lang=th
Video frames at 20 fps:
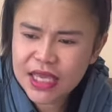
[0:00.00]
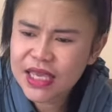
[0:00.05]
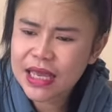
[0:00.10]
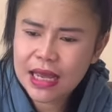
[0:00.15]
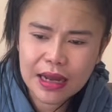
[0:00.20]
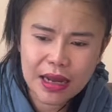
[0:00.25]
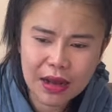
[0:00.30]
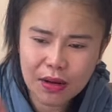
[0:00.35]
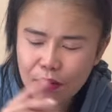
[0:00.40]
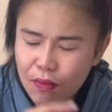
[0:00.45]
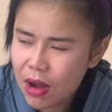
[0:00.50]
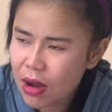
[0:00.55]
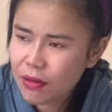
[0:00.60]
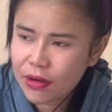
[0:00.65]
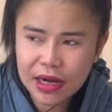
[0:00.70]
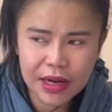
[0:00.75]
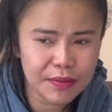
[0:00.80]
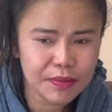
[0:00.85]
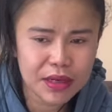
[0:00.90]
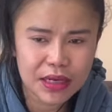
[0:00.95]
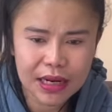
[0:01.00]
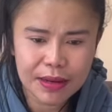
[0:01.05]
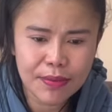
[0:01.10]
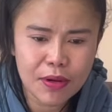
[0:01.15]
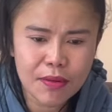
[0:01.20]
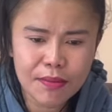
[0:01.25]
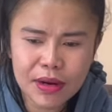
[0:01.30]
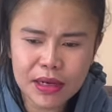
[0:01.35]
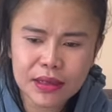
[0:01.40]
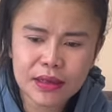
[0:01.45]
อย่างกับว่าได้หมดแหละ
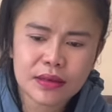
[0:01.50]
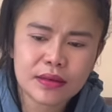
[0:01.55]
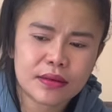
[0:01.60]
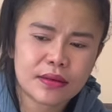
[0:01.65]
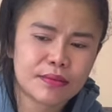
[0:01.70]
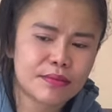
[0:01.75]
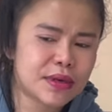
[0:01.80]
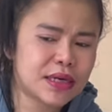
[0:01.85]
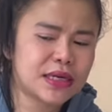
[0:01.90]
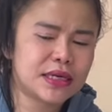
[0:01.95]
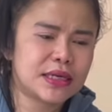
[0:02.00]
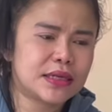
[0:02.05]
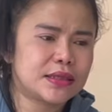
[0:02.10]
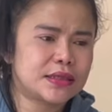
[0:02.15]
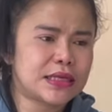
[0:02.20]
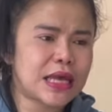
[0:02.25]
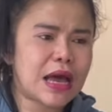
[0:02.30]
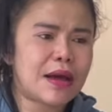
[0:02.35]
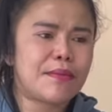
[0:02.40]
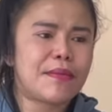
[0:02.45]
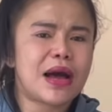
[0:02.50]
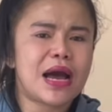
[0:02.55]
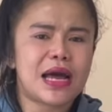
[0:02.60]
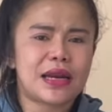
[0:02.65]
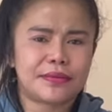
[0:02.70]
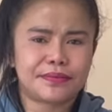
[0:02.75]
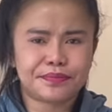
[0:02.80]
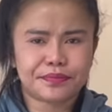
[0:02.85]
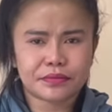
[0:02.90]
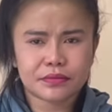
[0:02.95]
เพราะมันมันสามารถ